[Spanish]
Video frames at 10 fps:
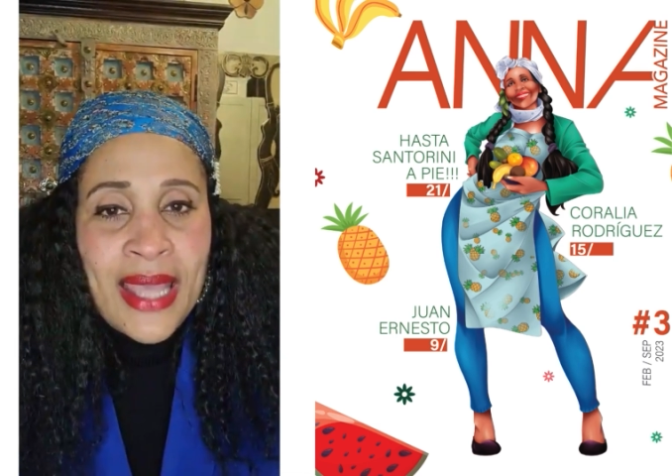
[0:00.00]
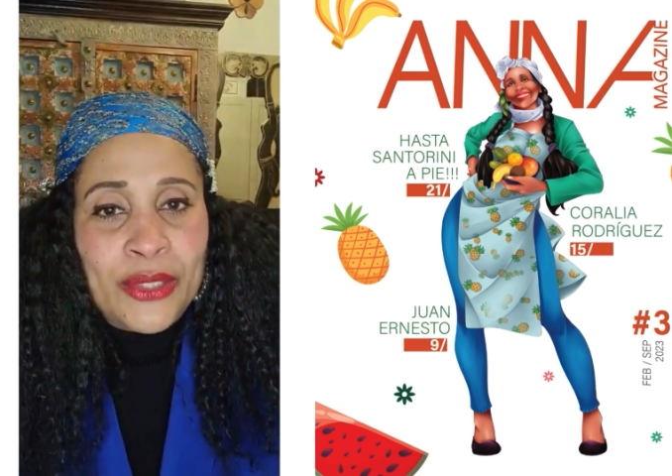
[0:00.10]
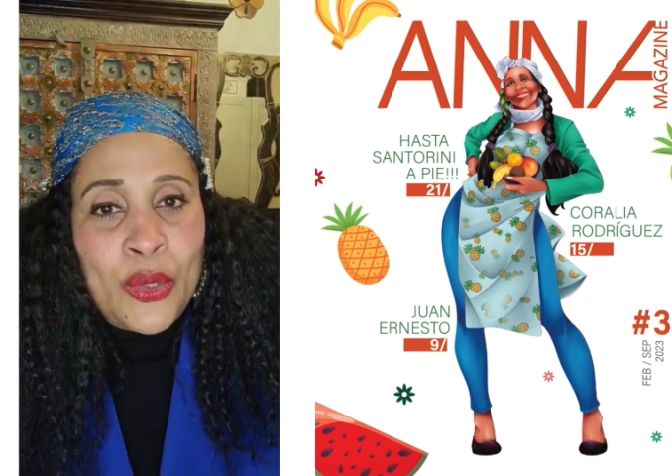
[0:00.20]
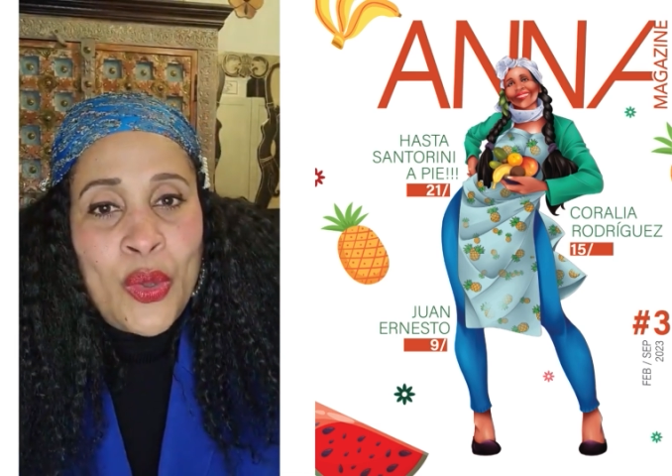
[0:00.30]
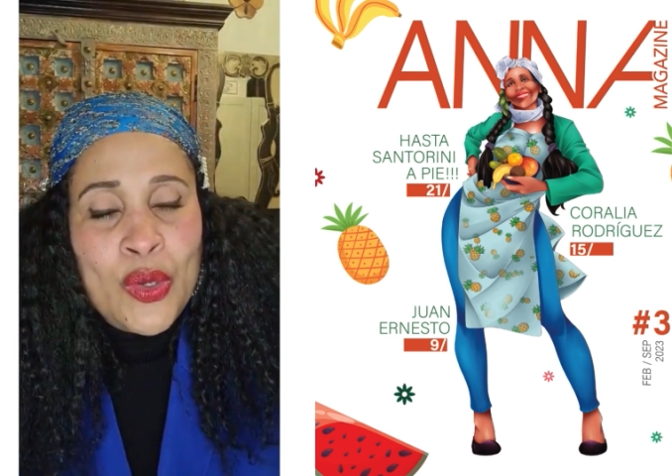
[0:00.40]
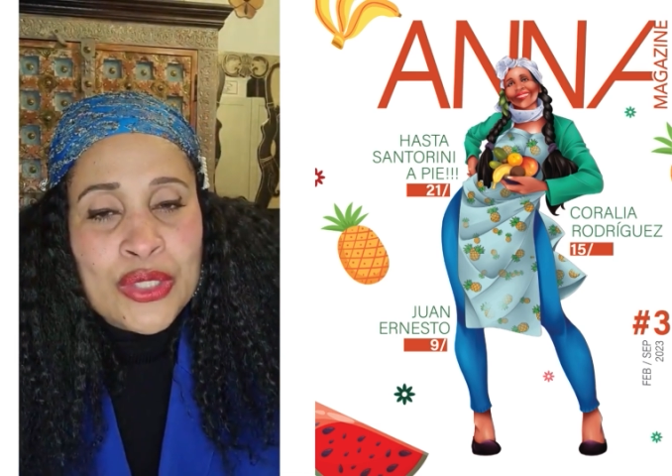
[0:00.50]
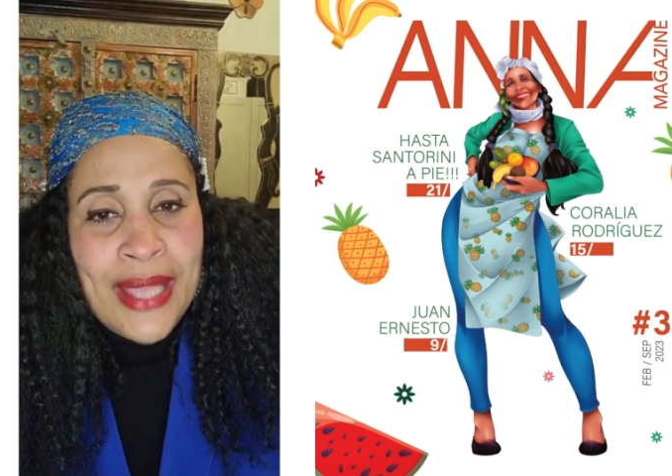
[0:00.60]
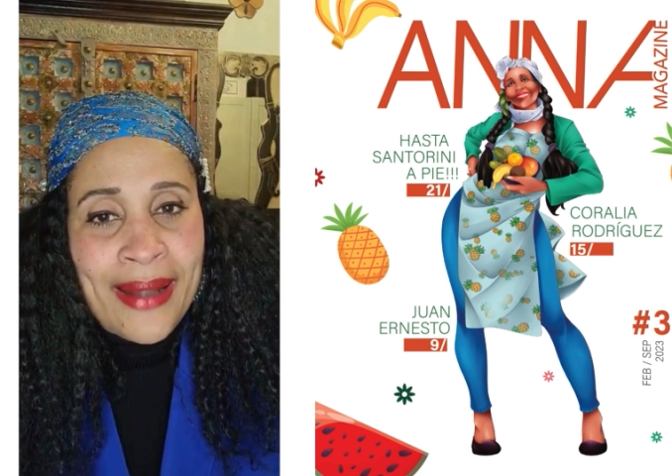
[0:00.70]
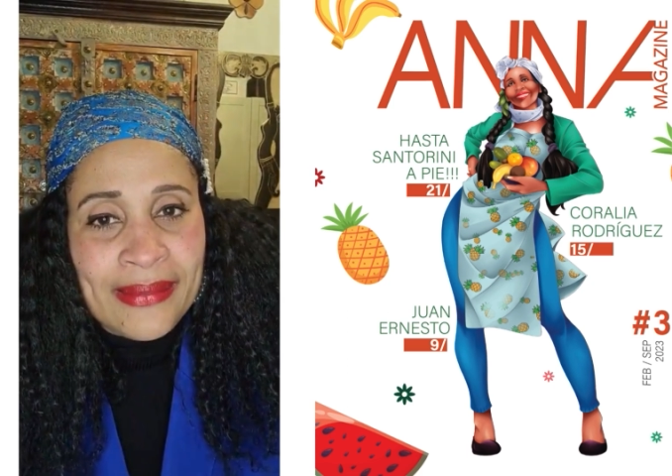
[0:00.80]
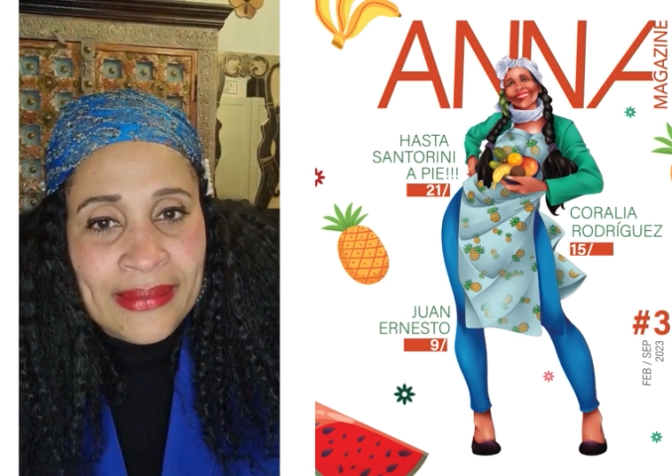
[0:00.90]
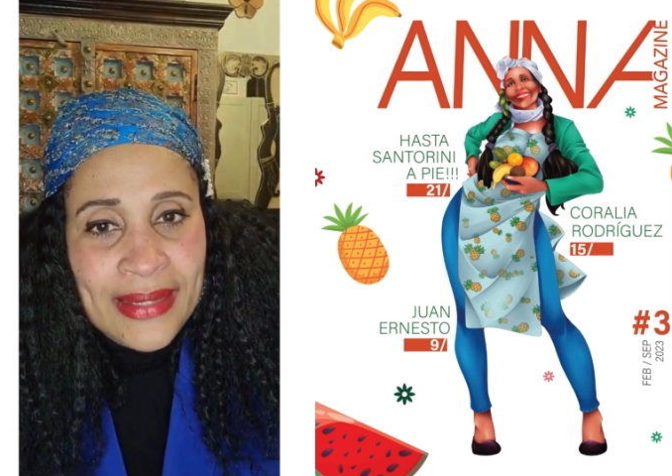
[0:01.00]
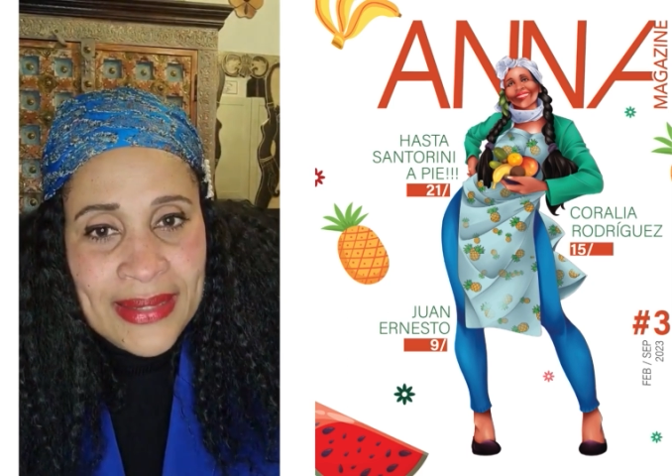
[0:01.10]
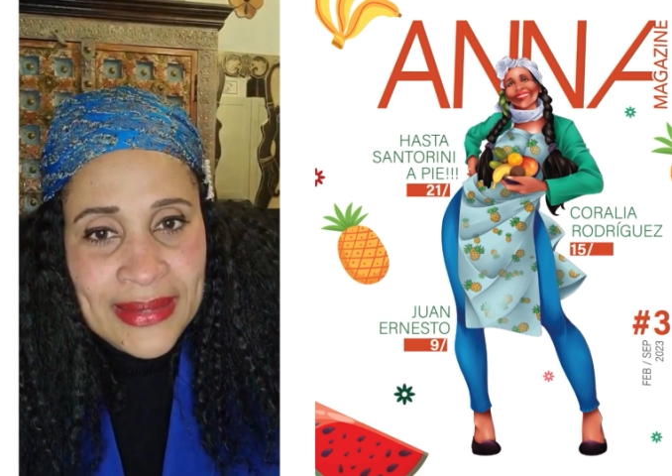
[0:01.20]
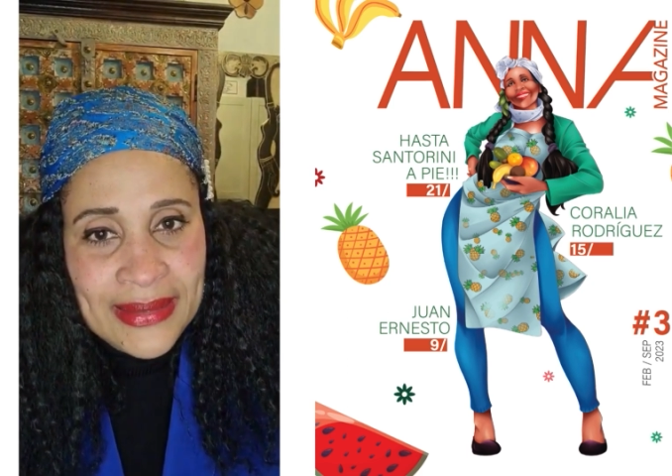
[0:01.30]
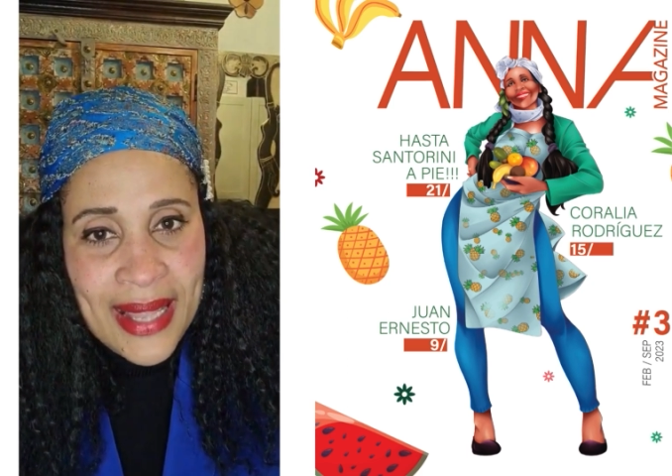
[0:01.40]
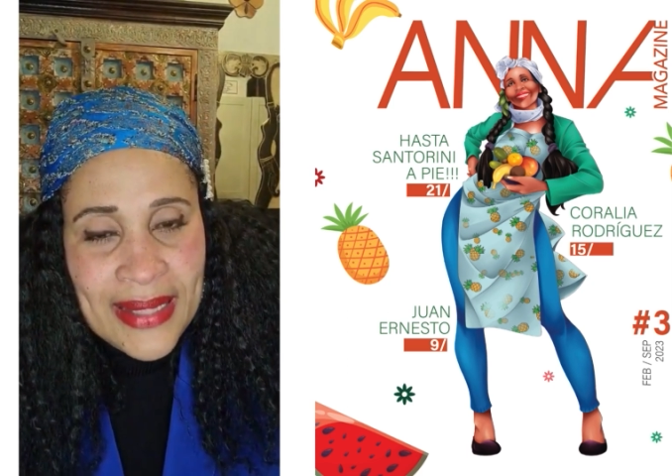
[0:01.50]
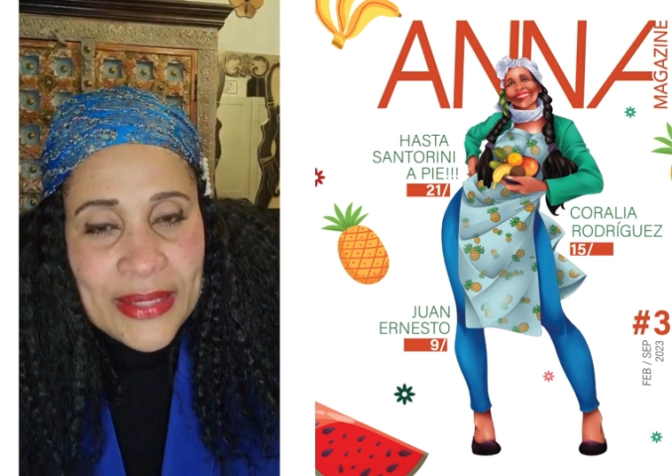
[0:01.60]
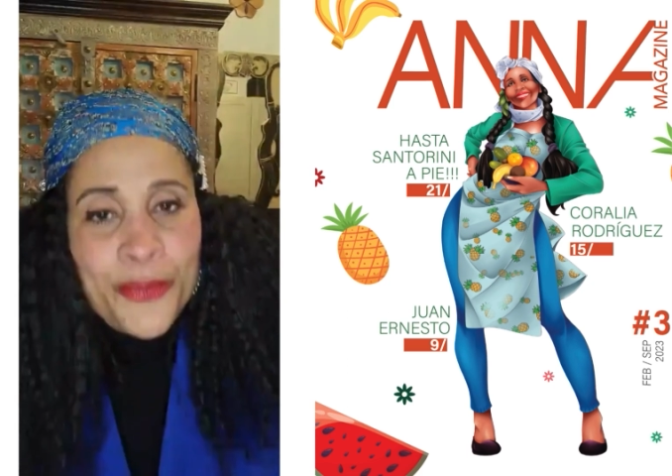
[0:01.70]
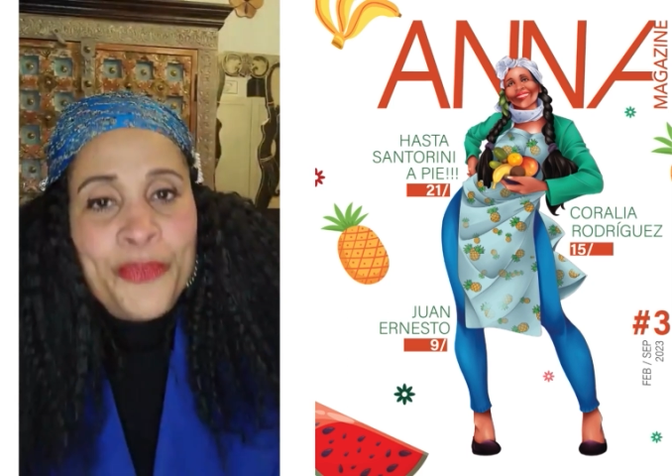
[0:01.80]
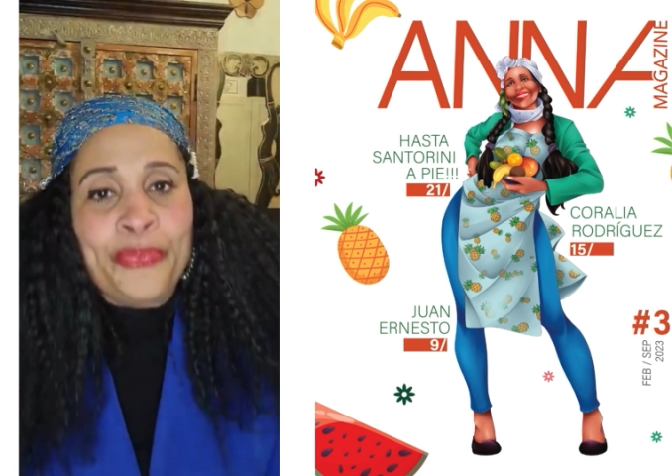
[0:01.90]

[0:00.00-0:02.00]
a todos los artistas,